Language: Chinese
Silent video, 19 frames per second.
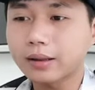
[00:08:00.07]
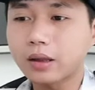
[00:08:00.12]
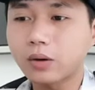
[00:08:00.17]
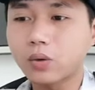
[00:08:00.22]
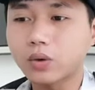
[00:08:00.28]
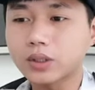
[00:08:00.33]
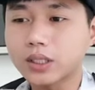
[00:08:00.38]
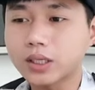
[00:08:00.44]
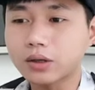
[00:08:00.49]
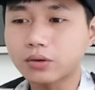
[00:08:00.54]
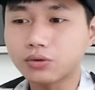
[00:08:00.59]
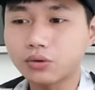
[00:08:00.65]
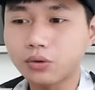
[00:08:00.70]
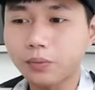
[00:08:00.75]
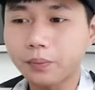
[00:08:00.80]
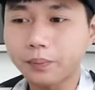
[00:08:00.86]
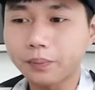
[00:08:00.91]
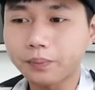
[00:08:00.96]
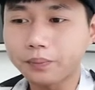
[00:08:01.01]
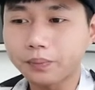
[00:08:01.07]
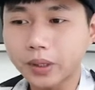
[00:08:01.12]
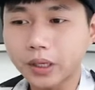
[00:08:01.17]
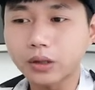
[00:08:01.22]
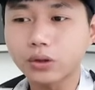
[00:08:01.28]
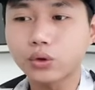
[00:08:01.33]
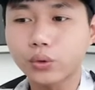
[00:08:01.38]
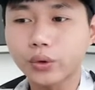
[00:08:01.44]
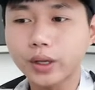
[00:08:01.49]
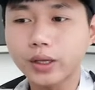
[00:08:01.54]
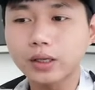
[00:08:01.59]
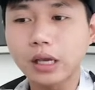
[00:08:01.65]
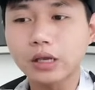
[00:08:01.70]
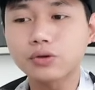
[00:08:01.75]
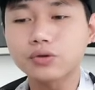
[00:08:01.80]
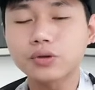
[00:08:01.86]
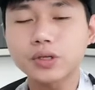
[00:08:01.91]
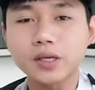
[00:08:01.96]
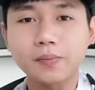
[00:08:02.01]
那我这里就用平推，也
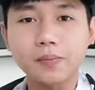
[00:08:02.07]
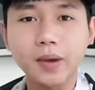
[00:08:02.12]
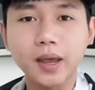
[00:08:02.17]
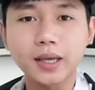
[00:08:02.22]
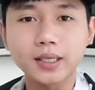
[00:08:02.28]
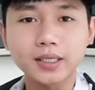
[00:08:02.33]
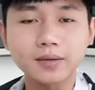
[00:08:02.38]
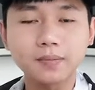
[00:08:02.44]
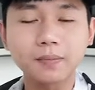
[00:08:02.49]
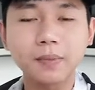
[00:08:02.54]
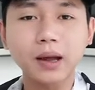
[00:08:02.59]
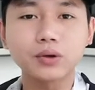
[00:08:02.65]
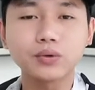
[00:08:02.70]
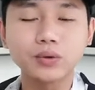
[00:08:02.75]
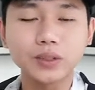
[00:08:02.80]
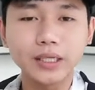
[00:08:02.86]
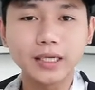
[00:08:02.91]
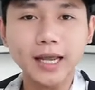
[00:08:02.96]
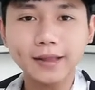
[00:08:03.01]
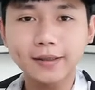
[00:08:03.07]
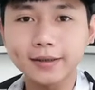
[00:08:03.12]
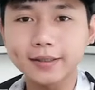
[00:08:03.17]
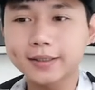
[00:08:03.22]
就是每一次买入一样的